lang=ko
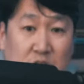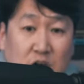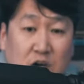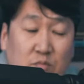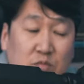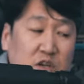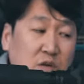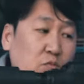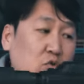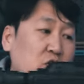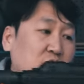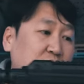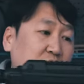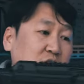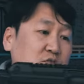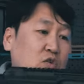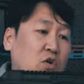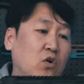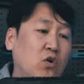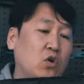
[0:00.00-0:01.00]
어, 밀봉이
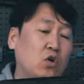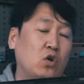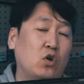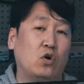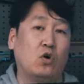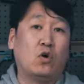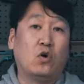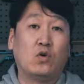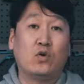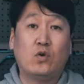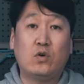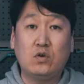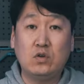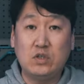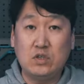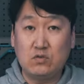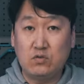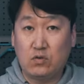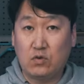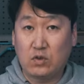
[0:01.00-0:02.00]
되죠. 이런 어,
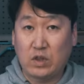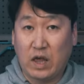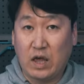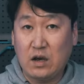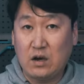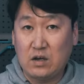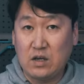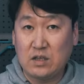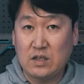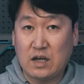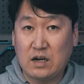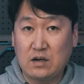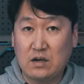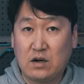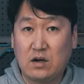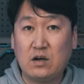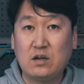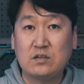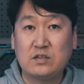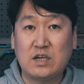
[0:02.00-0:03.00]
식으로 되어 있다는
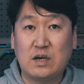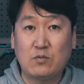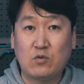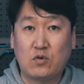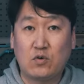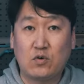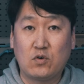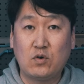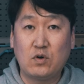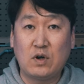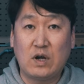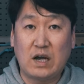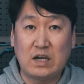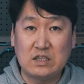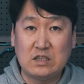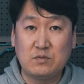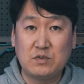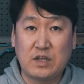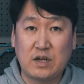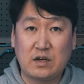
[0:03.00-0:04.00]
거 참고를
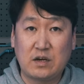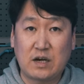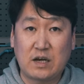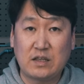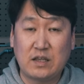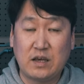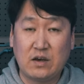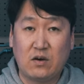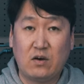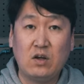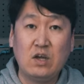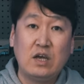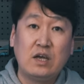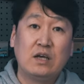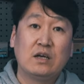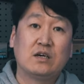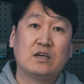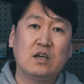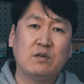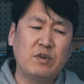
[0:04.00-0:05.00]
하시면 될 것 같아요.
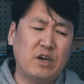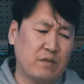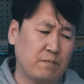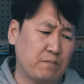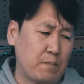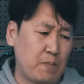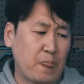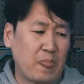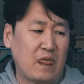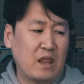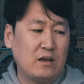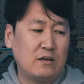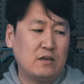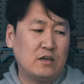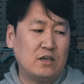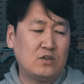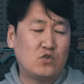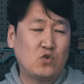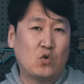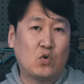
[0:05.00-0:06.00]
그러면
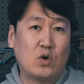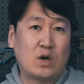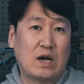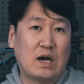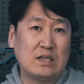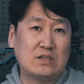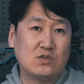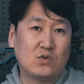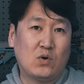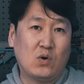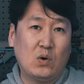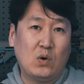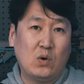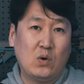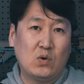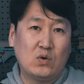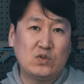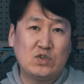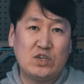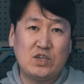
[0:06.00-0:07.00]
이 총을 가지고
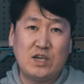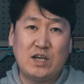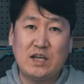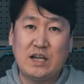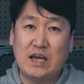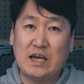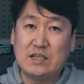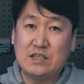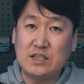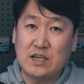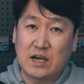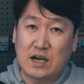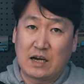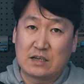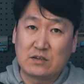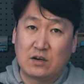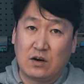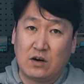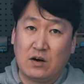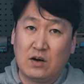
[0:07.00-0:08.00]
실내 레인지에
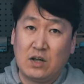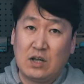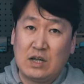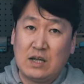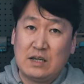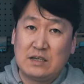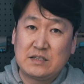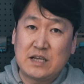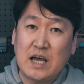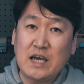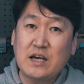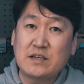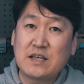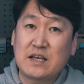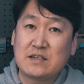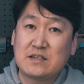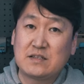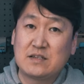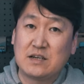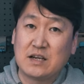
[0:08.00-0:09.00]
가서 사격
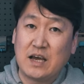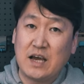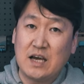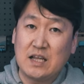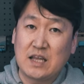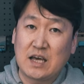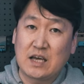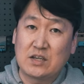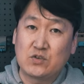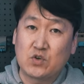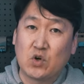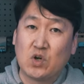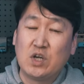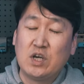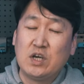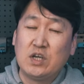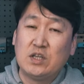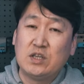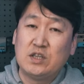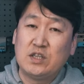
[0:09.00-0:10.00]
테스트를 해야 되겠죠.
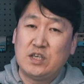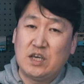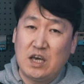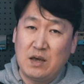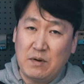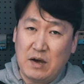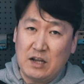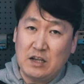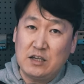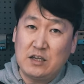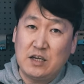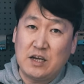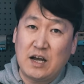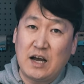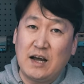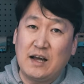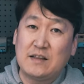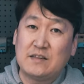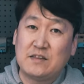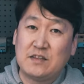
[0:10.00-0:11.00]

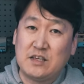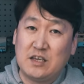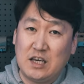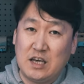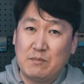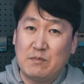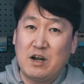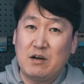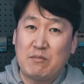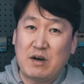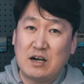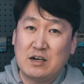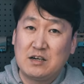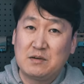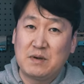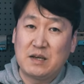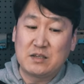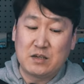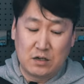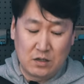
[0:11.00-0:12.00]
DMR이니까
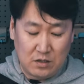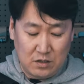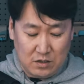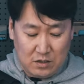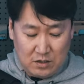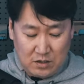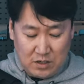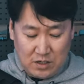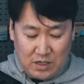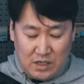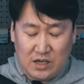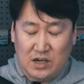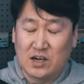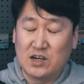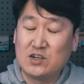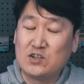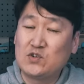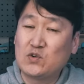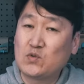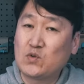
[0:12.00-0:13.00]
DMR만큼의 성능이
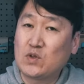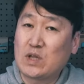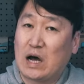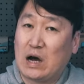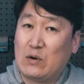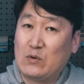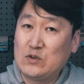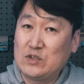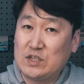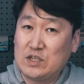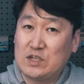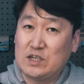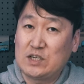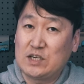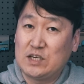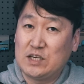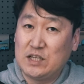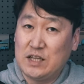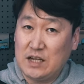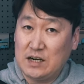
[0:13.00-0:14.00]
어느 정도 나올지를
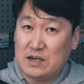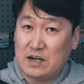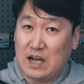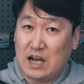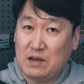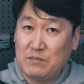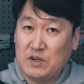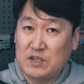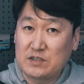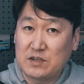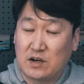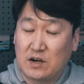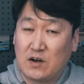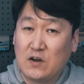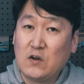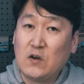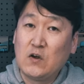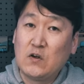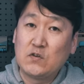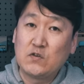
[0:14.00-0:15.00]
기대를 하면서
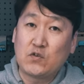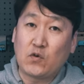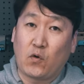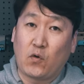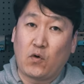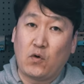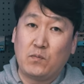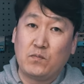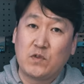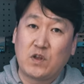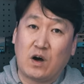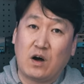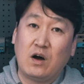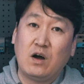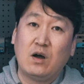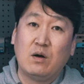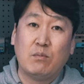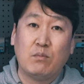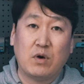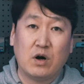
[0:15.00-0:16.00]
조금 더
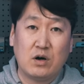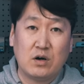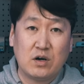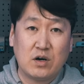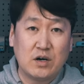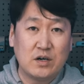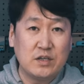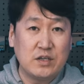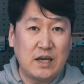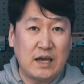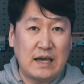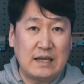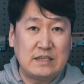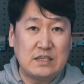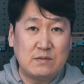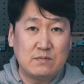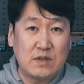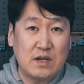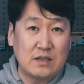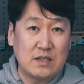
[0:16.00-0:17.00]
먼 거리의
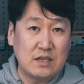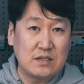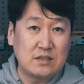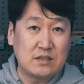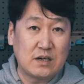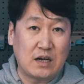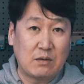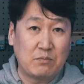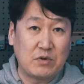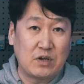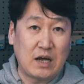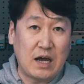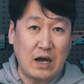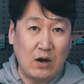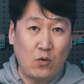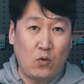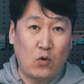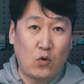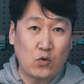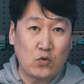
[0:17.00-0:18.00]
집탄 테스트를 한번 하고